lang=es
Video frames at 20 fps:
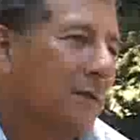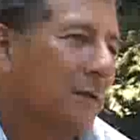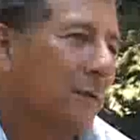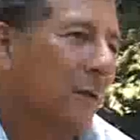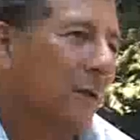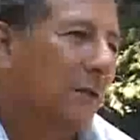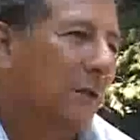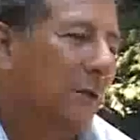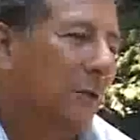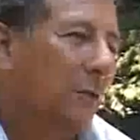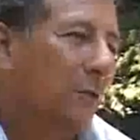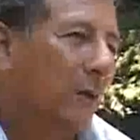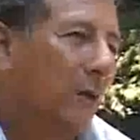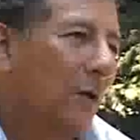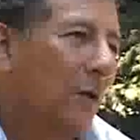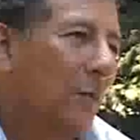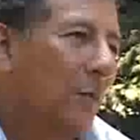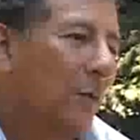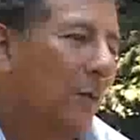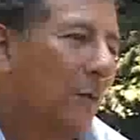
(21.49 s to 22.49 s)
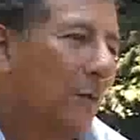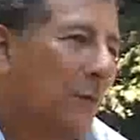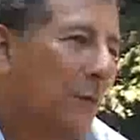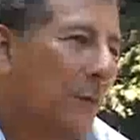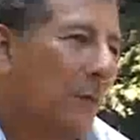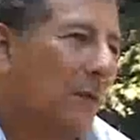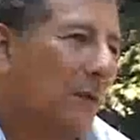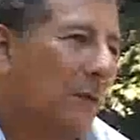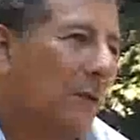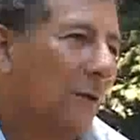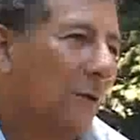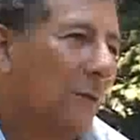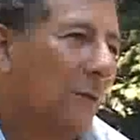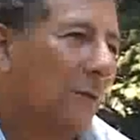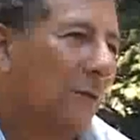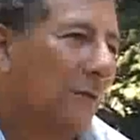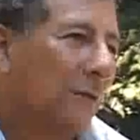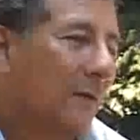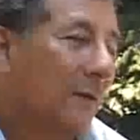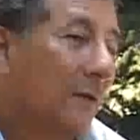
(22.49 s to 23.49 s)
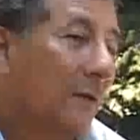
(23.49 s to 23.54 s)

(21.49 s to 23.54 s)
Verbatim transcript: si no ha tenido un hijo, por lo menos va a tener uno.